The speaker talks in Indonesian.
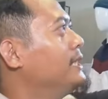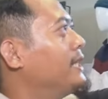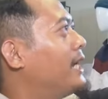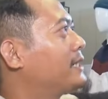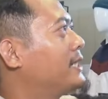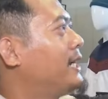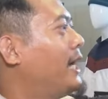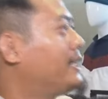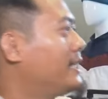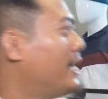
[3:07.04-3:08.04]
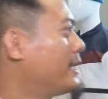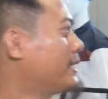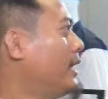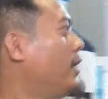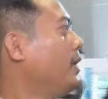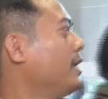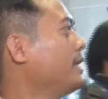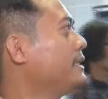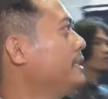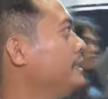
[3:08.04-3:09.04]
harga ada yang harga
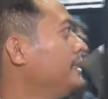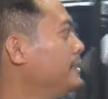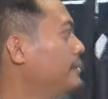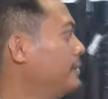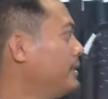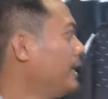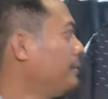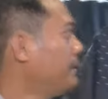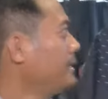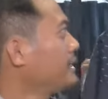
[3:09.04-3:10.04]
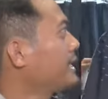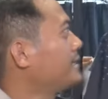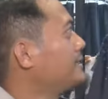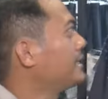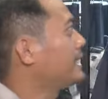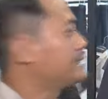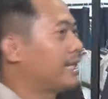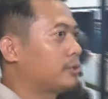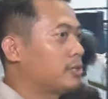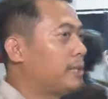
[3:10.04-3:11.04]
all di apa kasih red
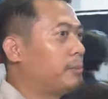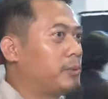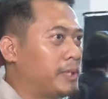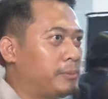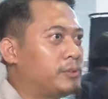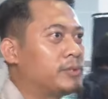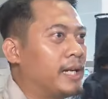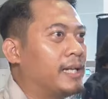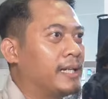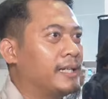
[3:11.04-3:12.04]
160 ribu juga ya,